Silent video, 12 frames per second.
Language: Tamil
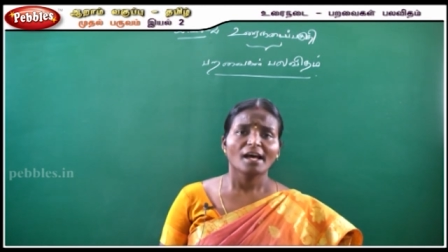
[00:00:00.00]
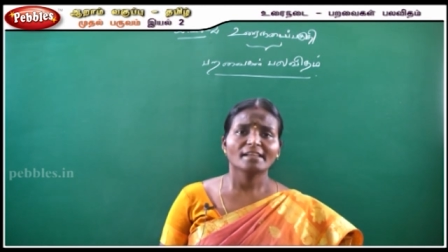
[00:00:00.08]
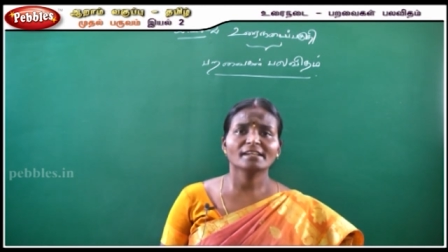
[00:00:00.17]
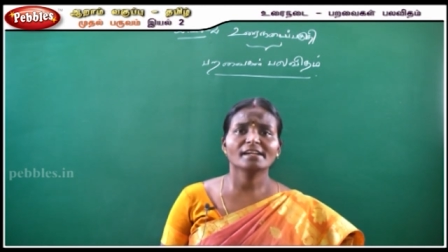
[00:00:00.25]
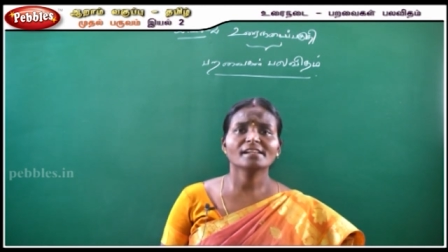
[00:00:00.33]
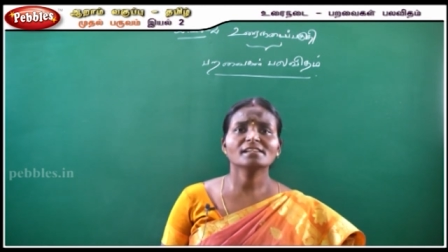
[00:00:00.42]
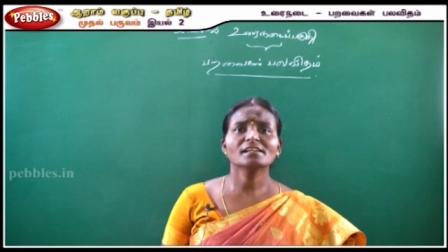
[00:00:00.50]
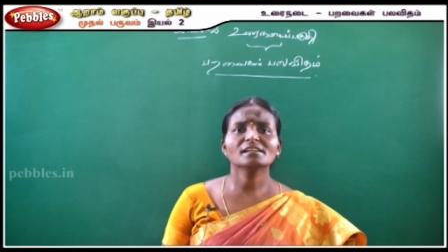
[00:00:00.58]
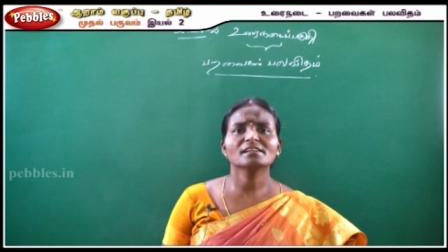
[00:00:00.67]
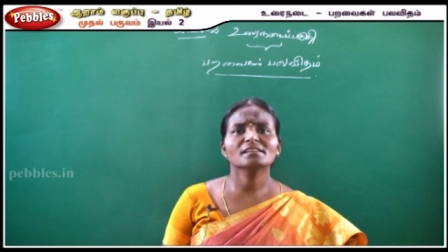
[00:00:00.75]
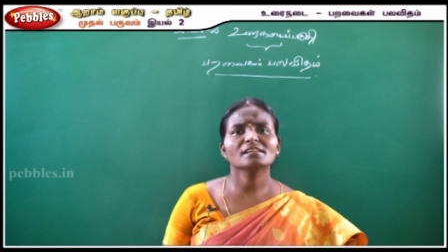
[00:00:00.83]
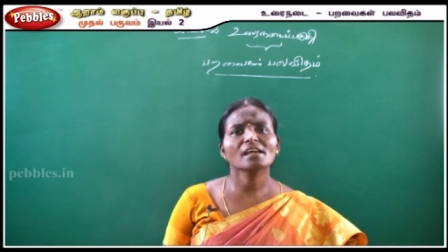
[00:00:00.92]
அந்த
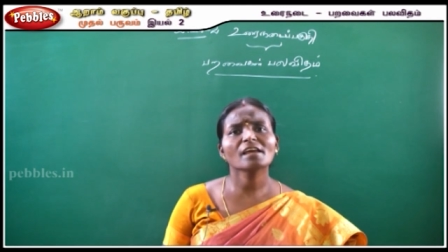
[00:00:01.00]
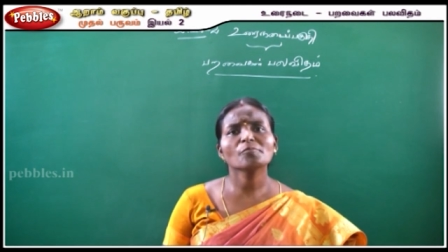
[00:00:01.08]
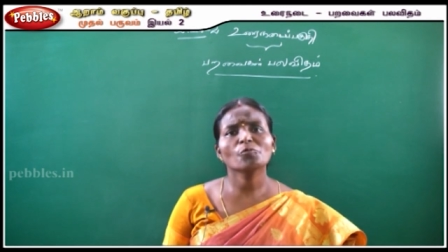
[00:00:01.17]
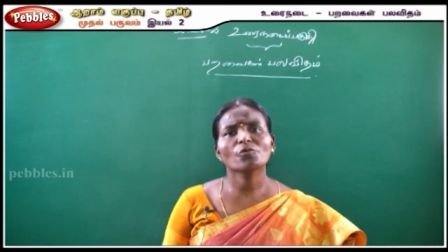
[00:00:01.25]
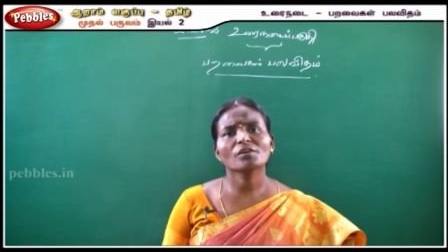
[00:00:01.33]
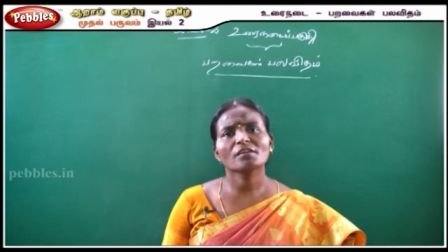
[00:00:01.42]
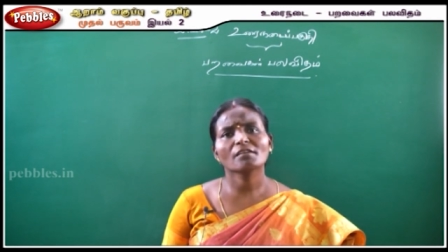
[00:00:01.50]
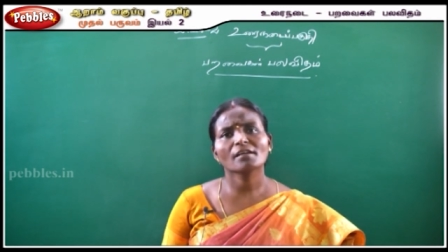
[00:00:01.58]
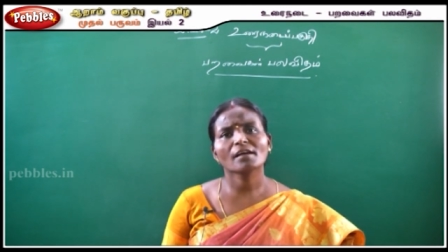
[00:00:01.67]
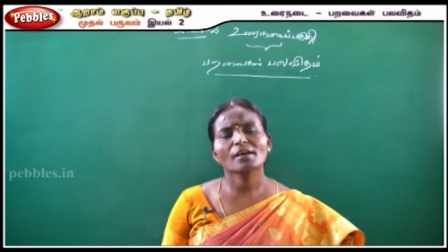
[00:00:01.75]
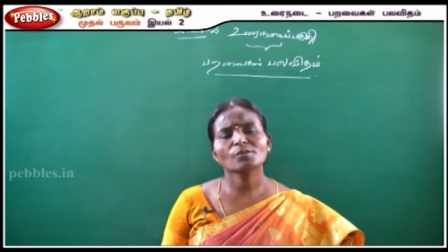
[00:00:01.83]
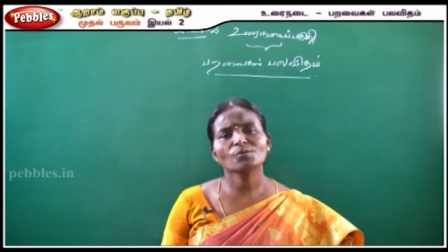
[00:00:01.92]
இடத்திற்கு ஏன்
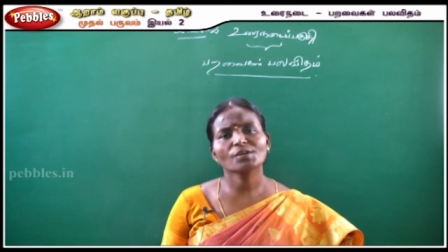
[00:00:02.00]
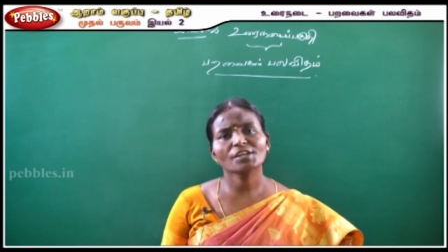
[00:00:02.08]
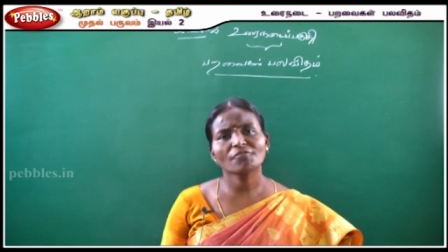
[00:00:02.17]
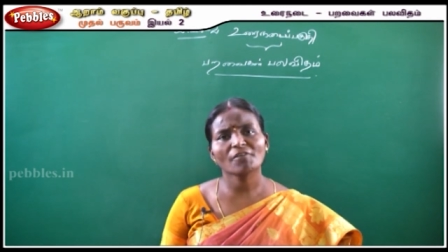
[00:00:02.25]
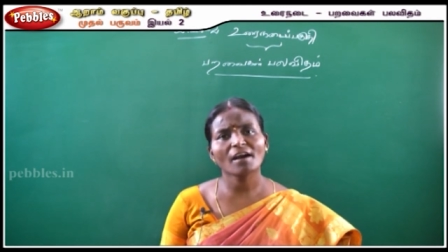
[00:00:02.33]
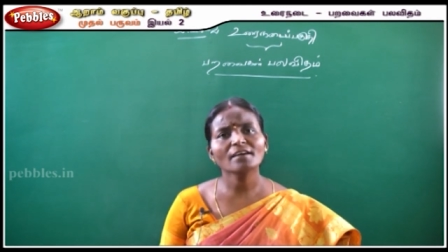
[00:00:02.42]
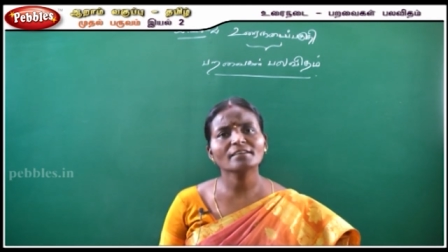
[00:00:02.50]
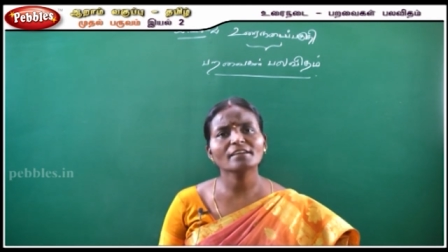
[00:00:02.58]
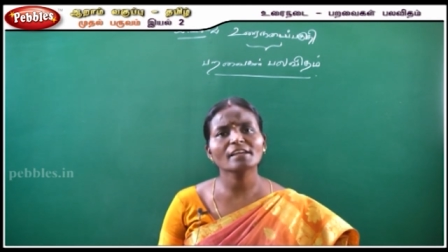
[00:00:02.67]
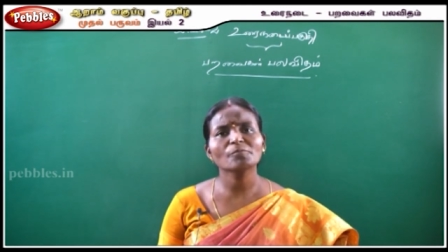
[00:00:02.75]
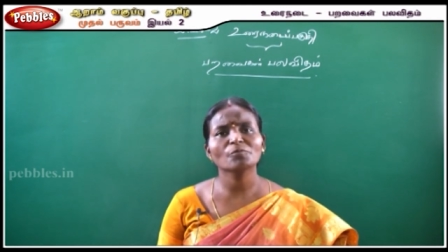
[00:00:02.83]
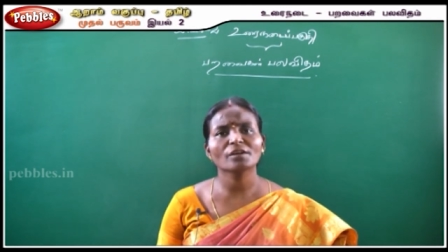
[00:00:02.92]
போகின்றன அதனுடைய
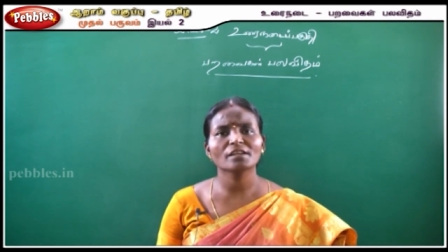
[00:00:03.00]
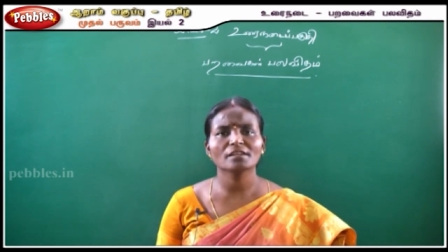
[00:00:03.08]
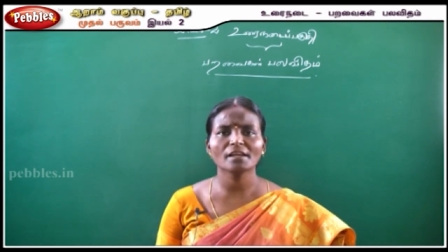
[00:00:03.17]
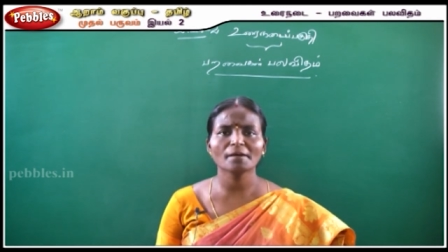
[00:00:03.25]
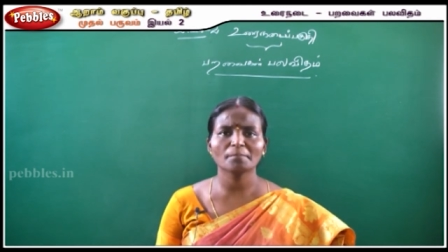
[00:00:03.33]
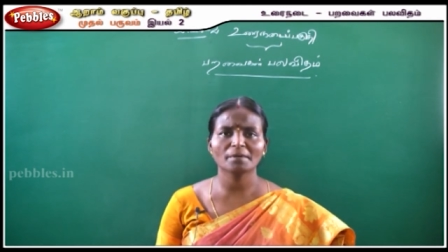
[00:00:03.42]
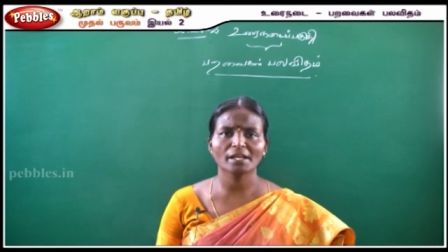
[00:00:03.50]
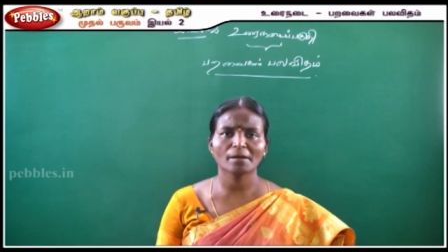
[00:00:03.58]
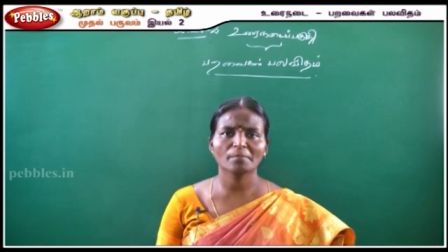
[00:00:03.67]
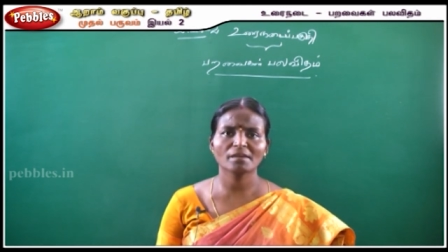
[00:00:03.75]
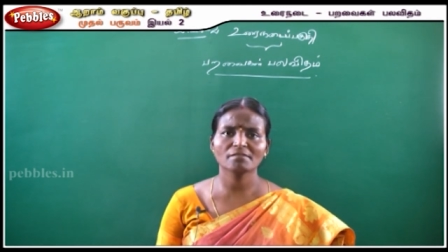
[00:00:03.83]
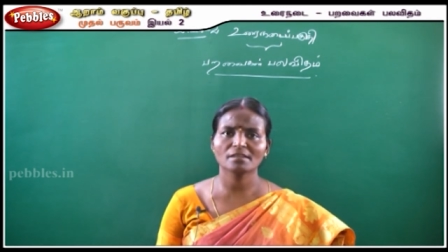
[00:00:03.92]
வாழ்க்கை முறை ஏன் அப்படி
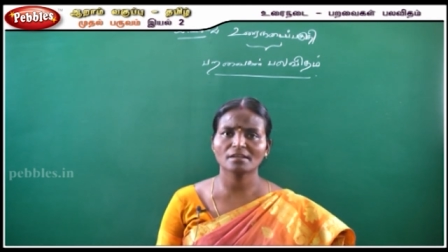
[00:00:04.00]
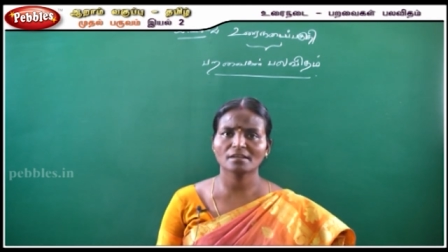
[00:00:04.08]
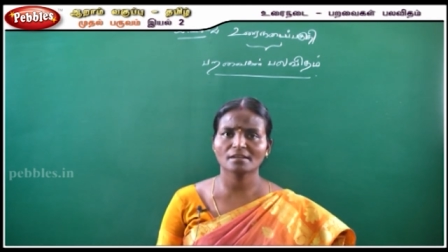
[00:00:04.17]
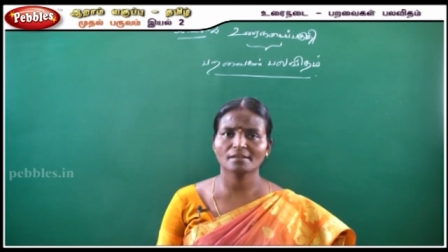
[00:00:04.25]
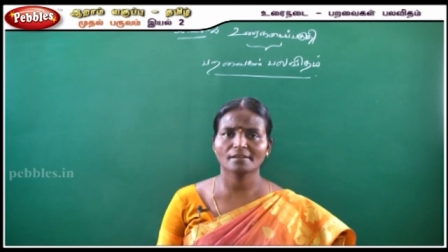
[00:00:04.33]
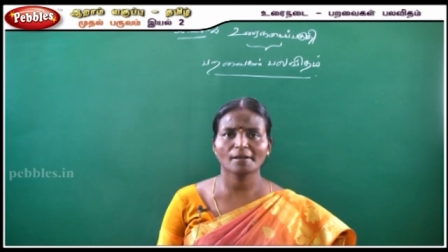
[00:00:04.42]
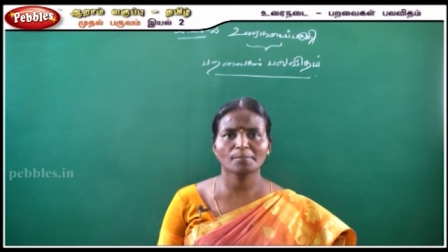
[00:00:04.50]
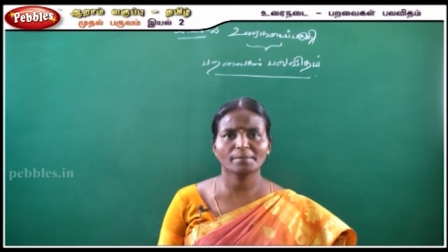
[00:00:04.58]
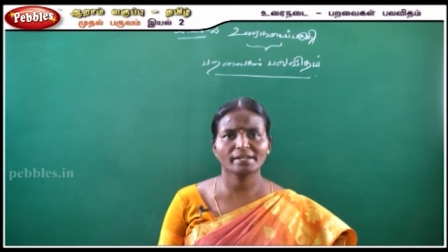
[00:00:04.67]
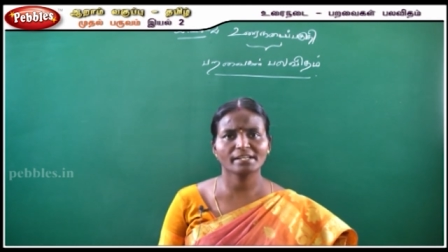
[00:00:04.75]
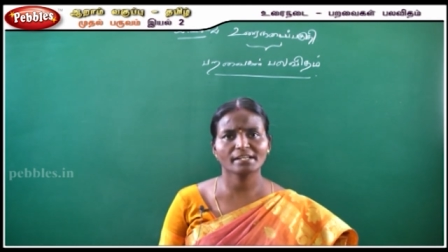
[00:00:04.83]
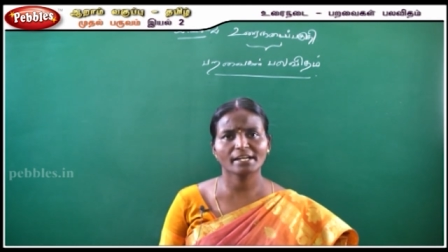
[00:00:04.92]
அமைந்திருக்கிறது
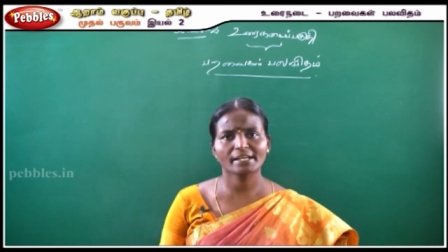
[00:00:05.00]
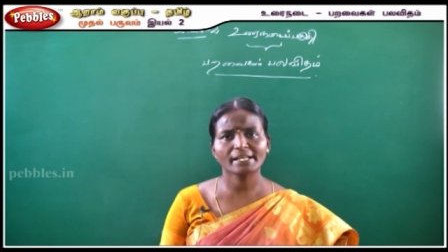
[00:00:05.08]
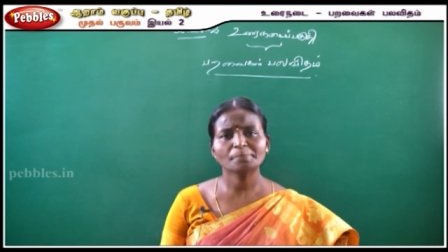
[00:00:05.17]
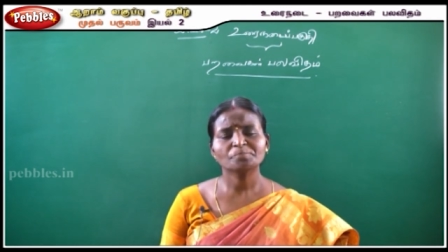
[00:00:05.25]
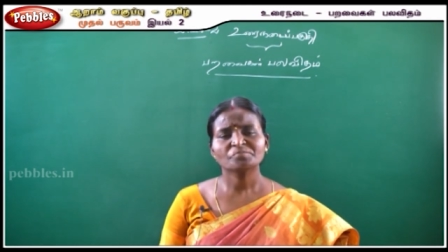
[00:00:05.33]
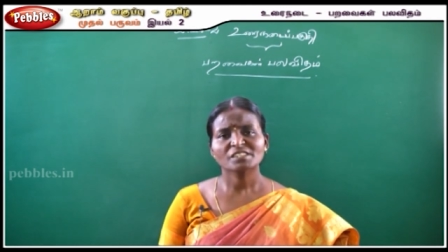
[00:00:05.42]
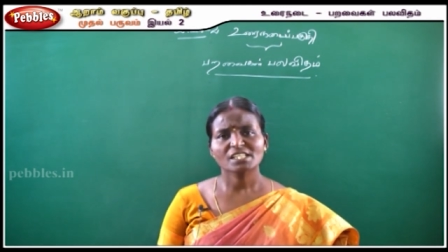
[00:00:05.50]
அப்படின்னு கேட்டால்